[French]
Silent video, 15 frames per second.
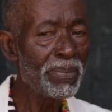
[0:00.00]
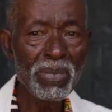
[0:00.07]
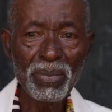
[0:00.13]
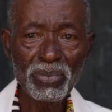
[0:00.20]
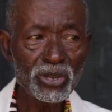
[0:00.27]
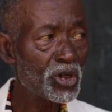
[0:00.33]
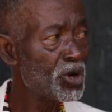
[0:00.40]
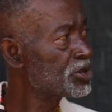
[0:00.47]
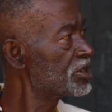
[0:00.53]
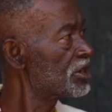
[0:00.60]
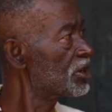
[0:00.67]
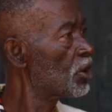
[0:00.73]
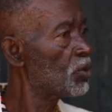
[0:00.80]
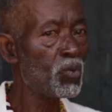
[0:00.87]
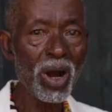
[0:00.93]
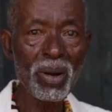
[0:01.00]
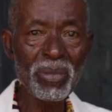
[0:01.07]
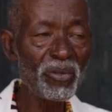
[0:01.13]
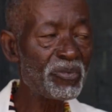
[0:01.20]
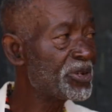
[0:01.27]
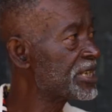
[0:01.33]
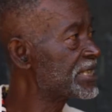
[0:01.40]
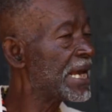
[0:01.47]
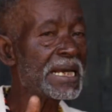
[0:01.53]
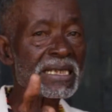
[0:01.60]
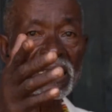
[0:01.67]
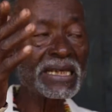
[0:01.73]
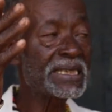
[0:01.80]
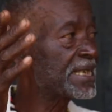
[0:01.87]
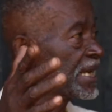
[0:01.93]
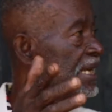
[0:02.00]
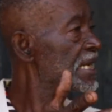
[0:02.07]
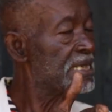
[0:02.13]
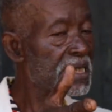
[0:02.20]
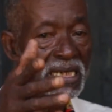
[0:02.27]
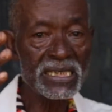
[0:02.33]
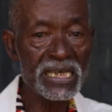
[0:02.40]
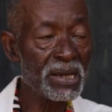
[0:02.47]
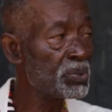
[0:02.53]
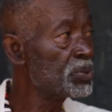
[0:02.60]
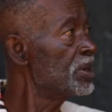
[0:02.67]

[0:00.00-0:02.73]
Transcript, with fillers: La même chose que quoi, ma fille C'est